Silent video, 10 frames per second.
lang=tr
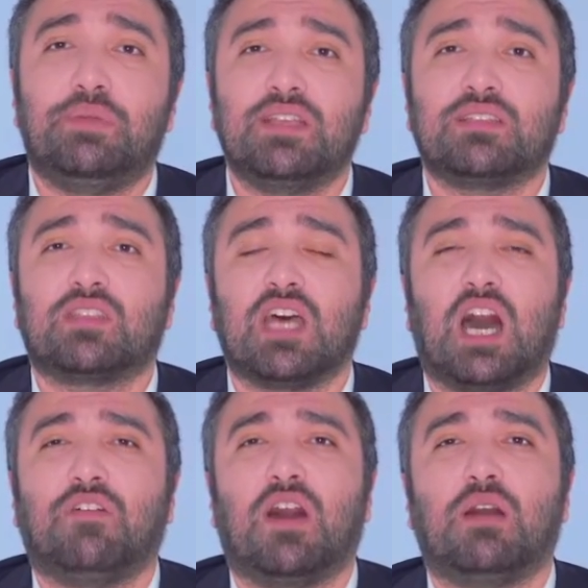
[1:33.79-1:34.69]
Biz
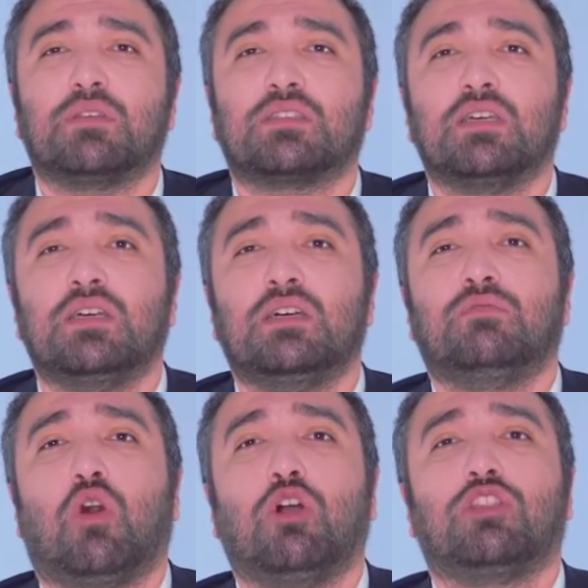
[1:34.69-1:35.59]
davamızı
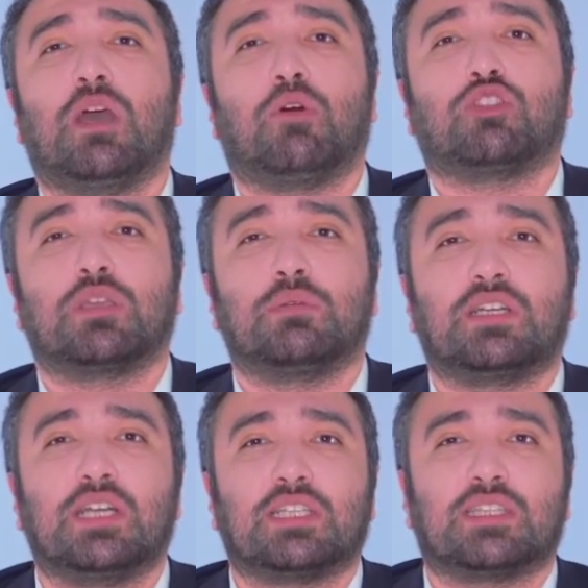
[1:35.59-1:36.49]
Voldemort
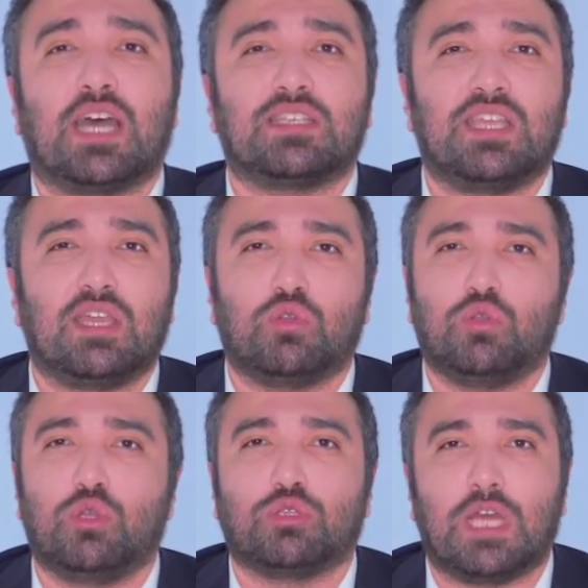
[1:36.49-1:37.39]
gibi 40 tase
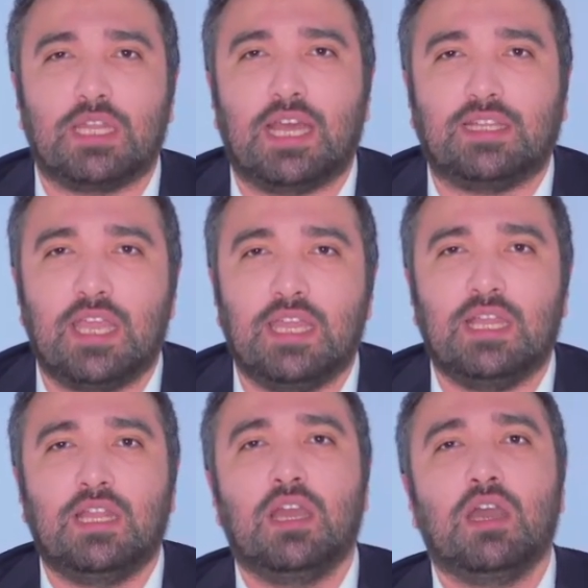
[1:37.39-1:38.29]
günlüklerine
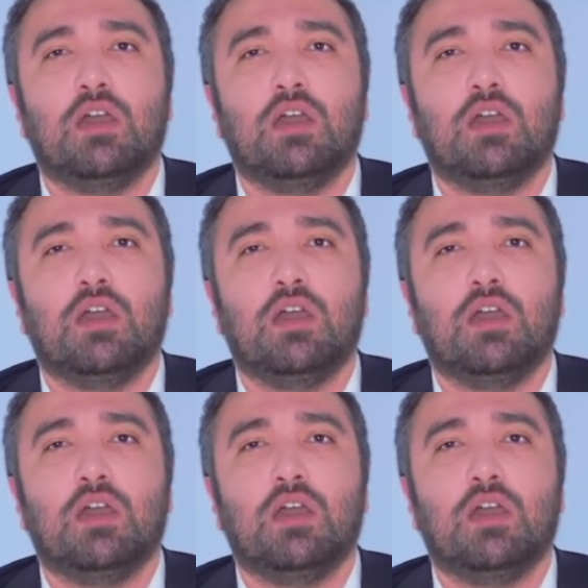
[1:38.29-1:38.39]
değil,